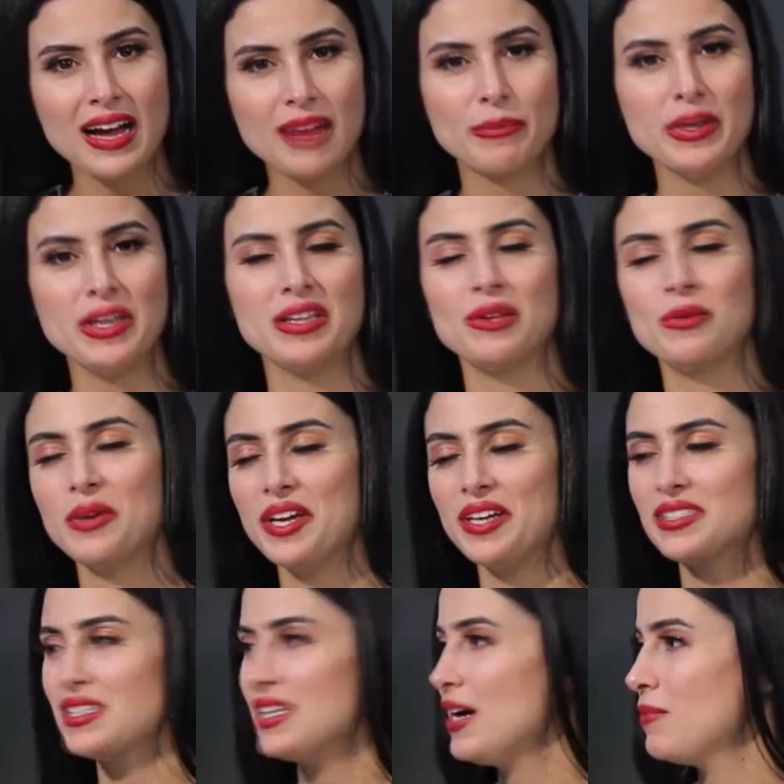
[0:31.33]
باهي
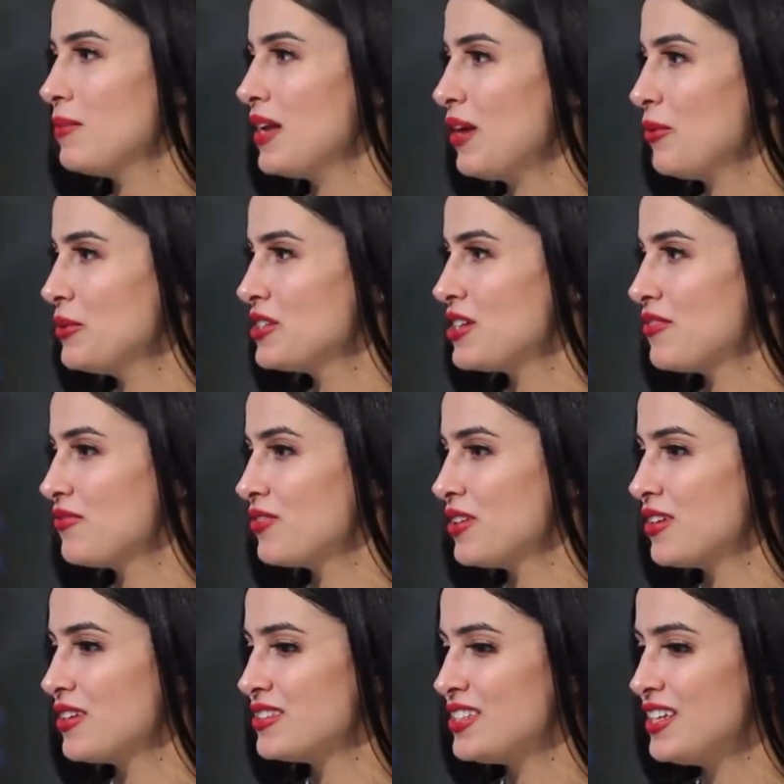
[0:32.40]
الواحد كي يعمل حويجة
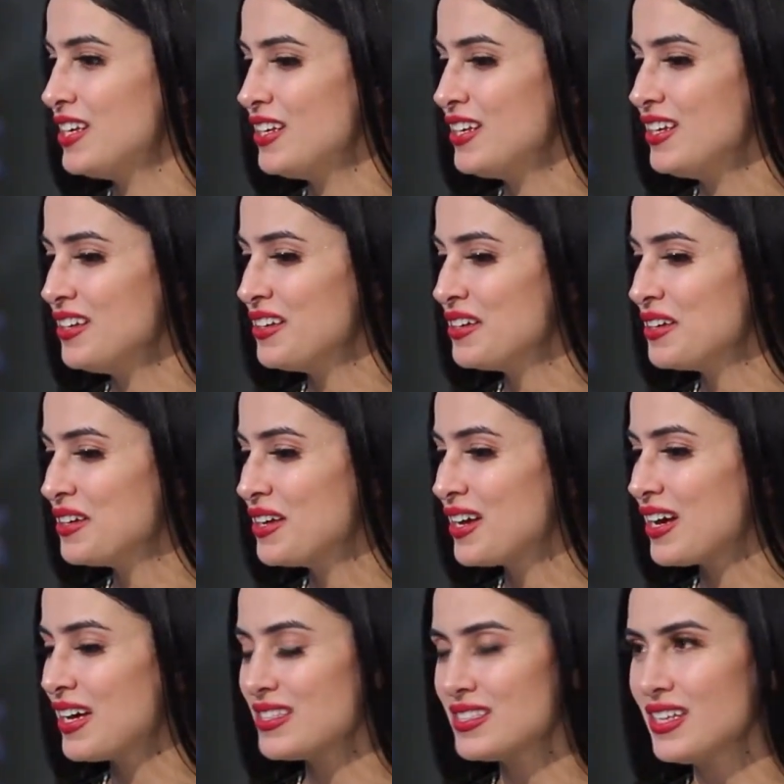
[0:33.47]
في دياري
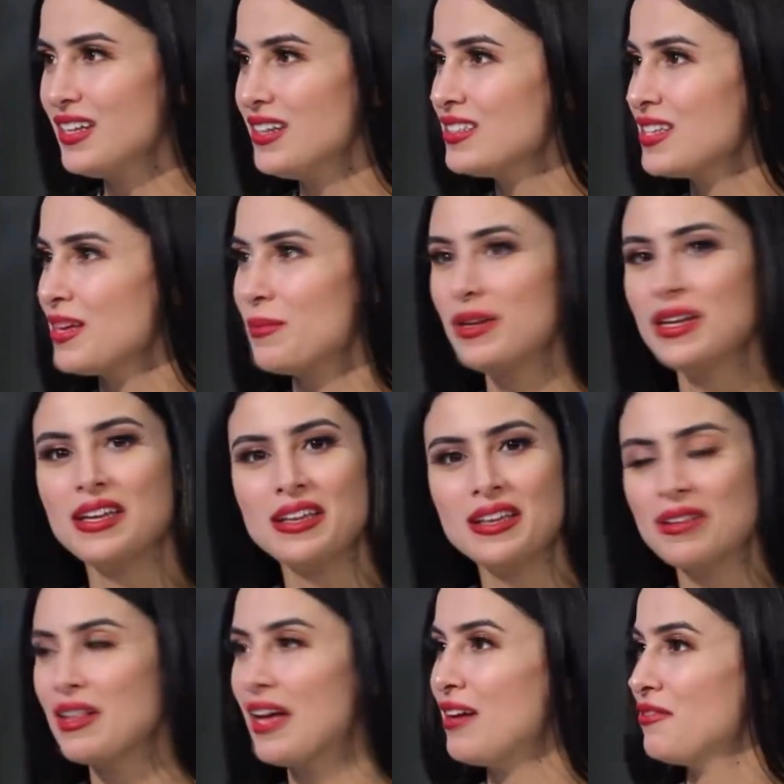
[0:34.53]
خاصة
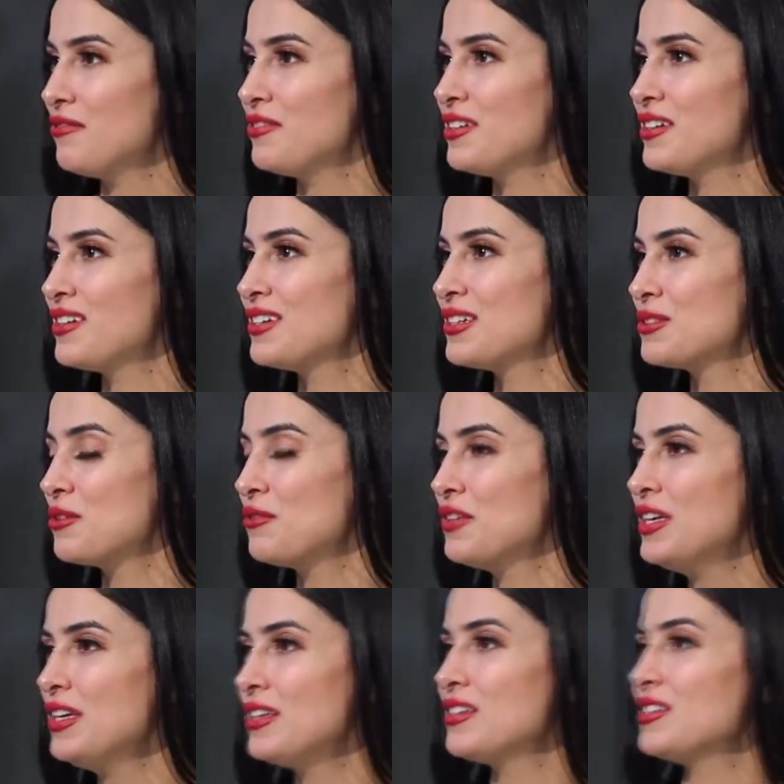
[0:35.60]
سابلي تعرف
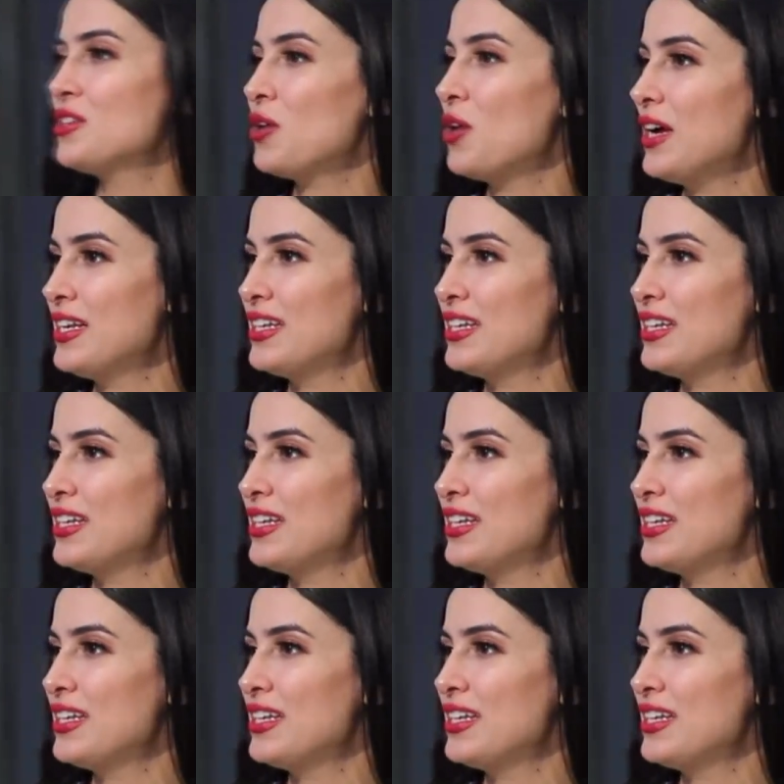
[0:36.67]
سفيان آه، شيخ